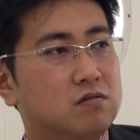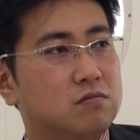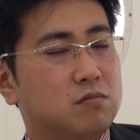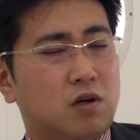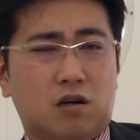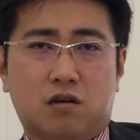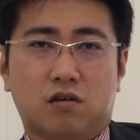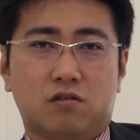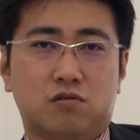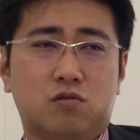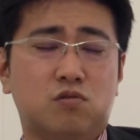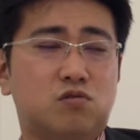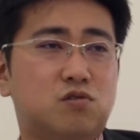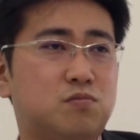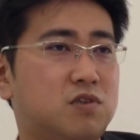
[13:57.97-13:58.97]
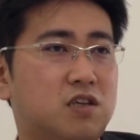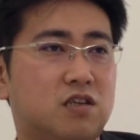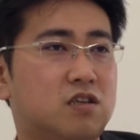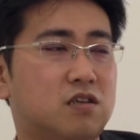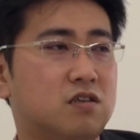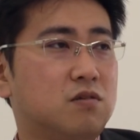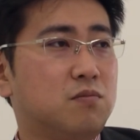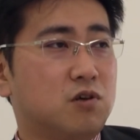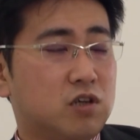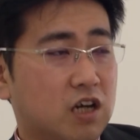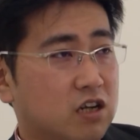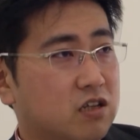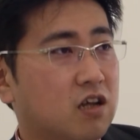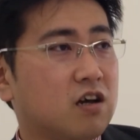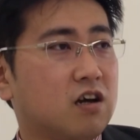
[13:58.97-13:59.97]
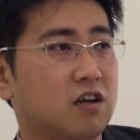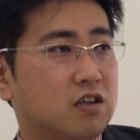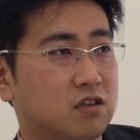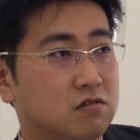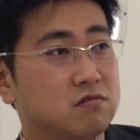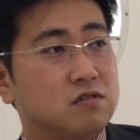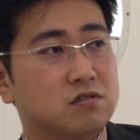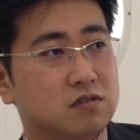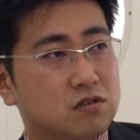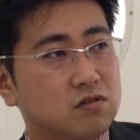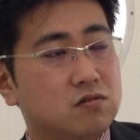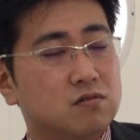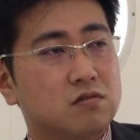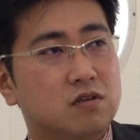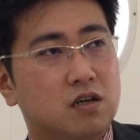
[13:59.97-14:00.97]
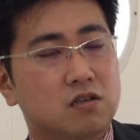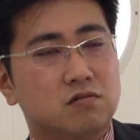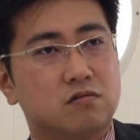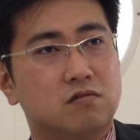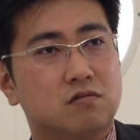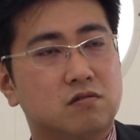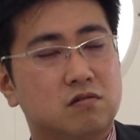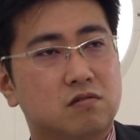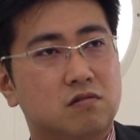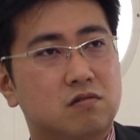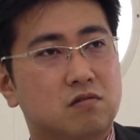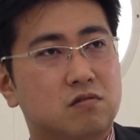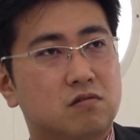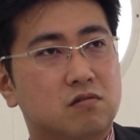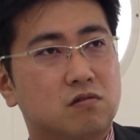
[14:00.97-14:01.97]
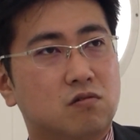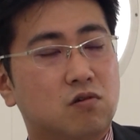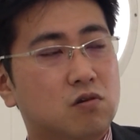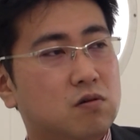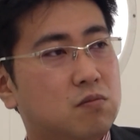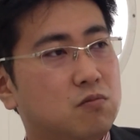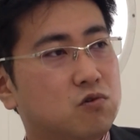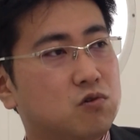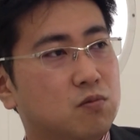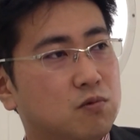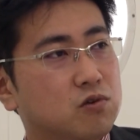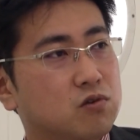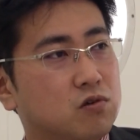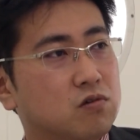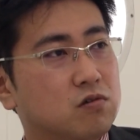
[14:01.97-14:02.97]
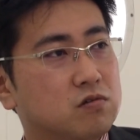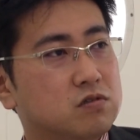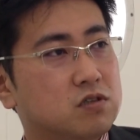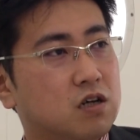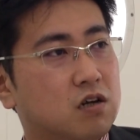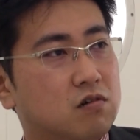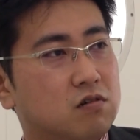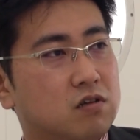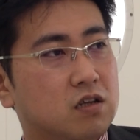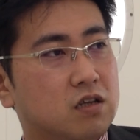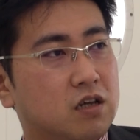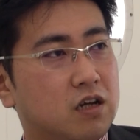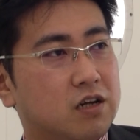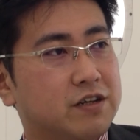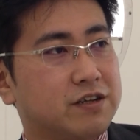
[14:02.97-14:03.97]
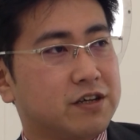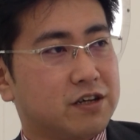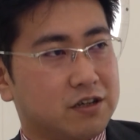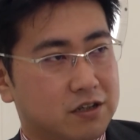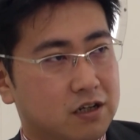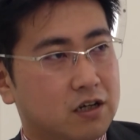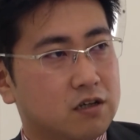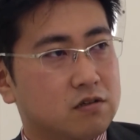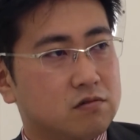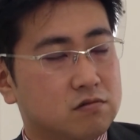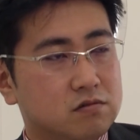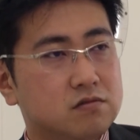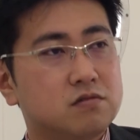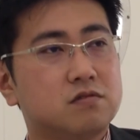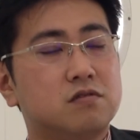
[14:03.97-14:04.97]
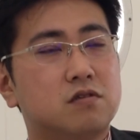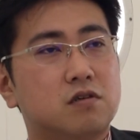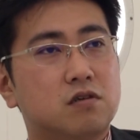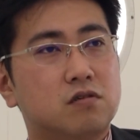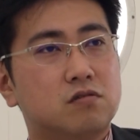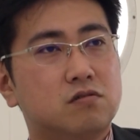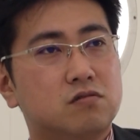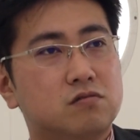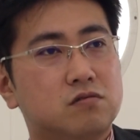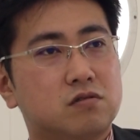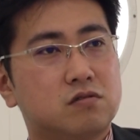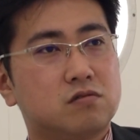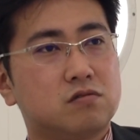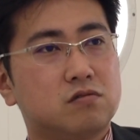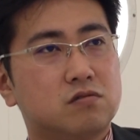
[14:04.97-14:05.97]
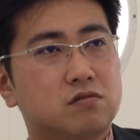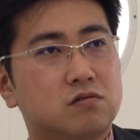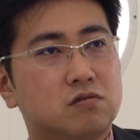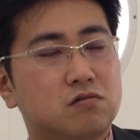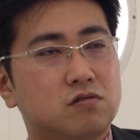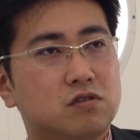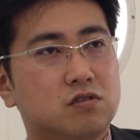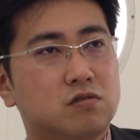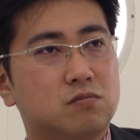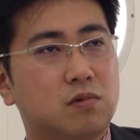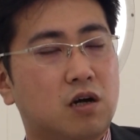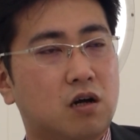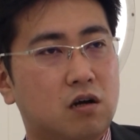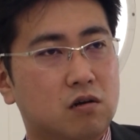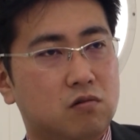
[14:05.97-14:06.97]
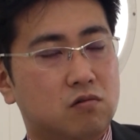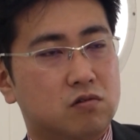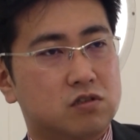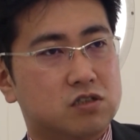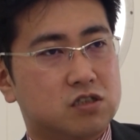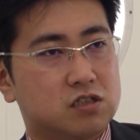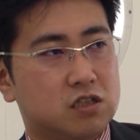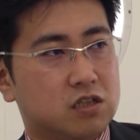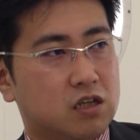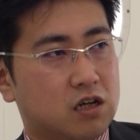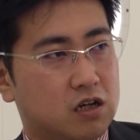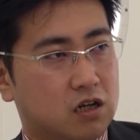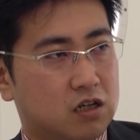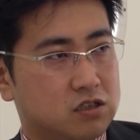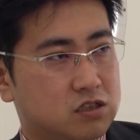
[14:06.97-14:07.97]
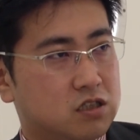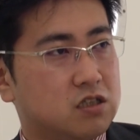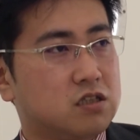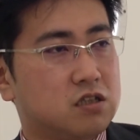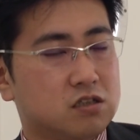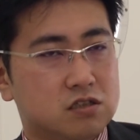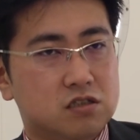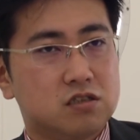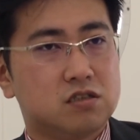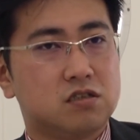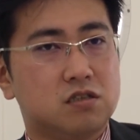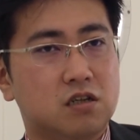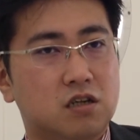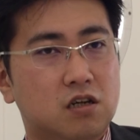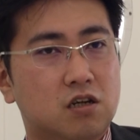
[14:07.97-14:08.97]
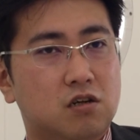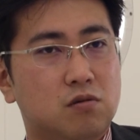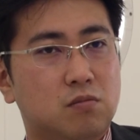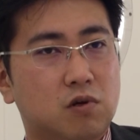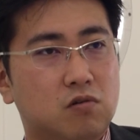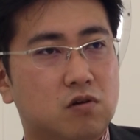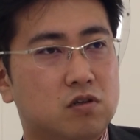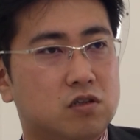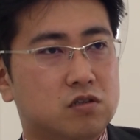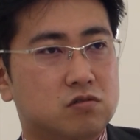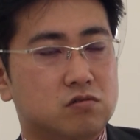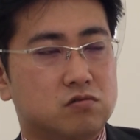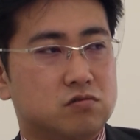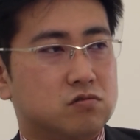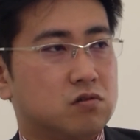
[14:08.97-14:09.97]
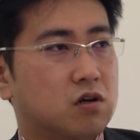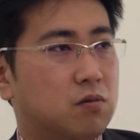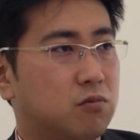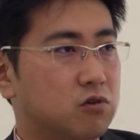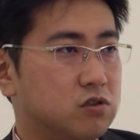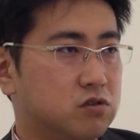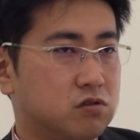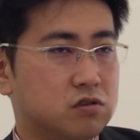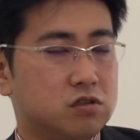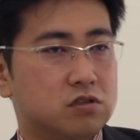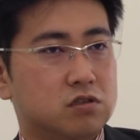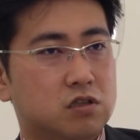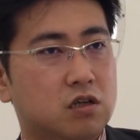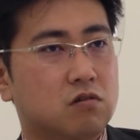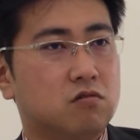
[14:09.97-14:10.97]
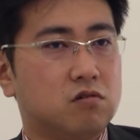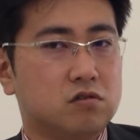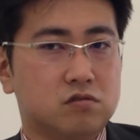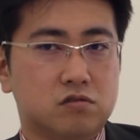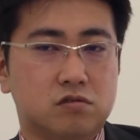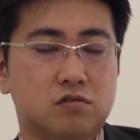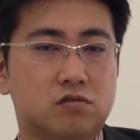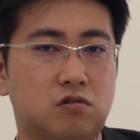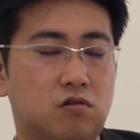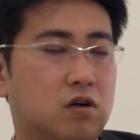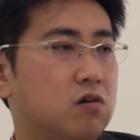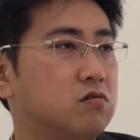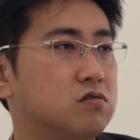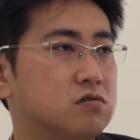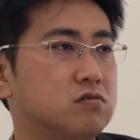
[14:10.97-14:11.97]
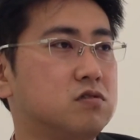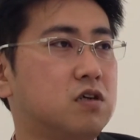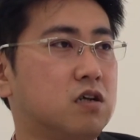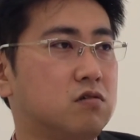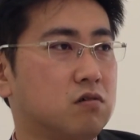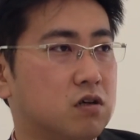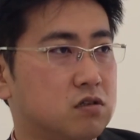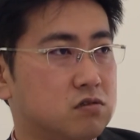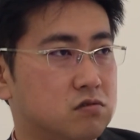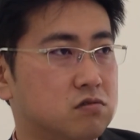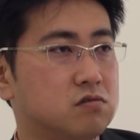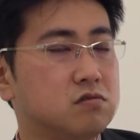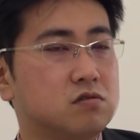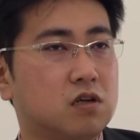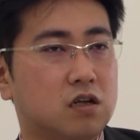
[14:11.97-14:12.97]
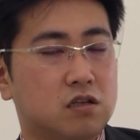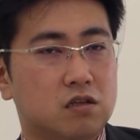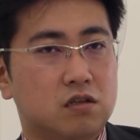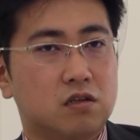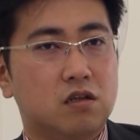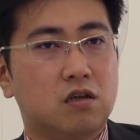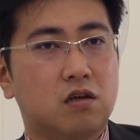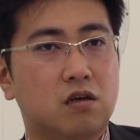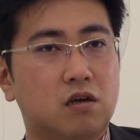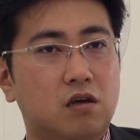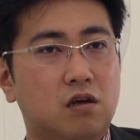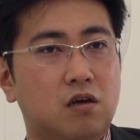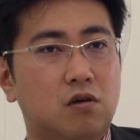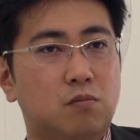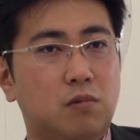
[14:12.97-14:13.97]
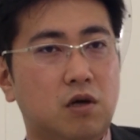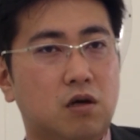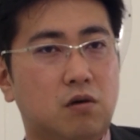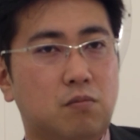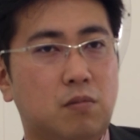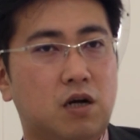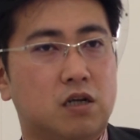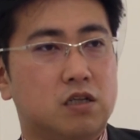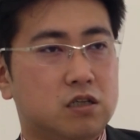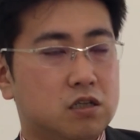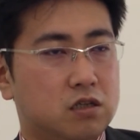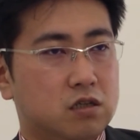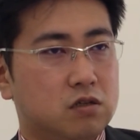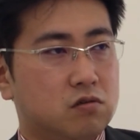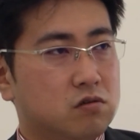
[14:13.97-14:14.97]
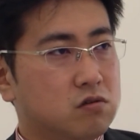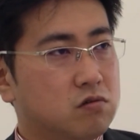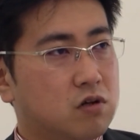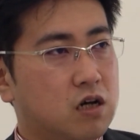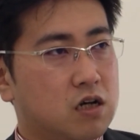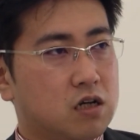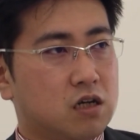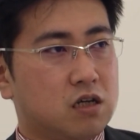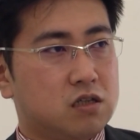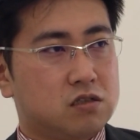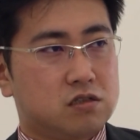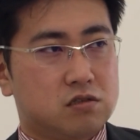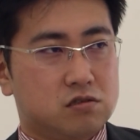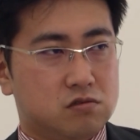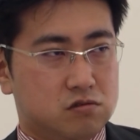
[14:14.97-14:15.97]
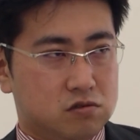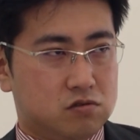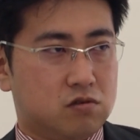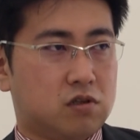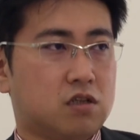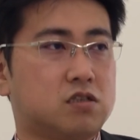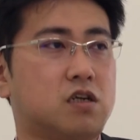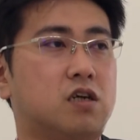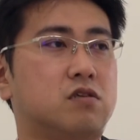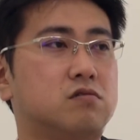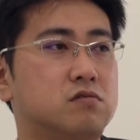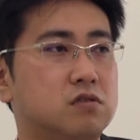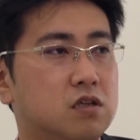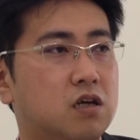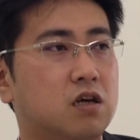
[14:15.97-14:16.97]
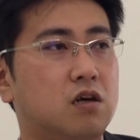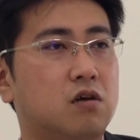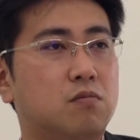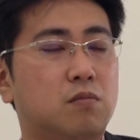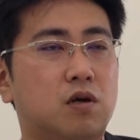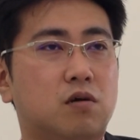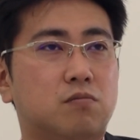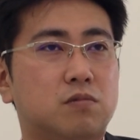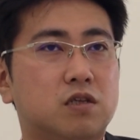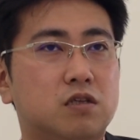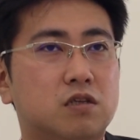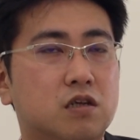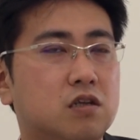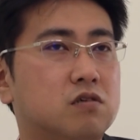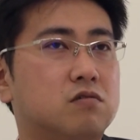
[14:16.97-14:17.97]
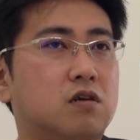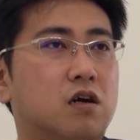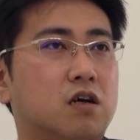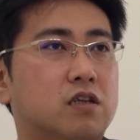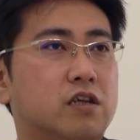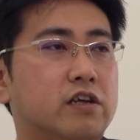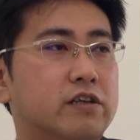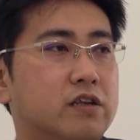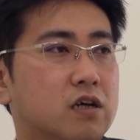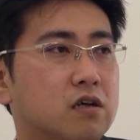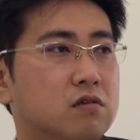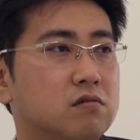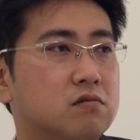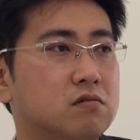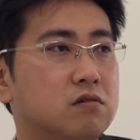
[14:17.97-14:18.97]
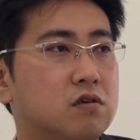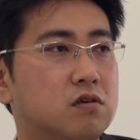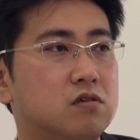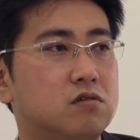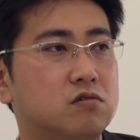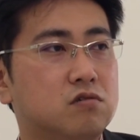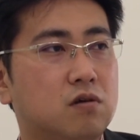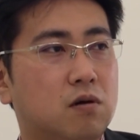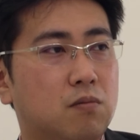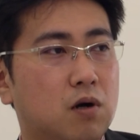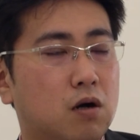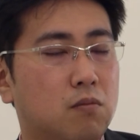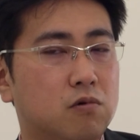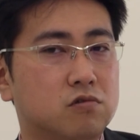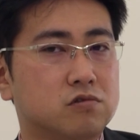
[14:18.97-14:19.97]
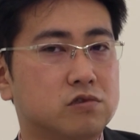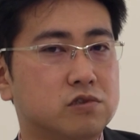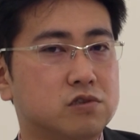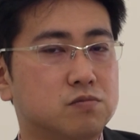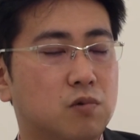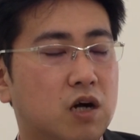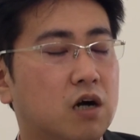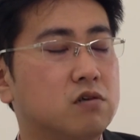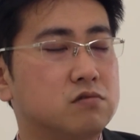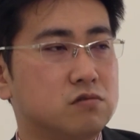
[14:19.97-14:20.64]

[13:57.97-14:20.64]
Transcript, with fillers: まあ、そういう意味合いで、まあ、やりたいからやってるんですけど、うん、あのこれはもっともっと力をてやらなきゃいけないというように、まあ、こう意識が転換してきたし、うん、まあ、こうやって翔くんとかも一緒にね、こういう動画を作ったりとかする過程で、まあ、周りにいろいろ関係する人たちがいるのでまあでね、まあみんなで豊かになりたいというのは、まあ、僕自身もある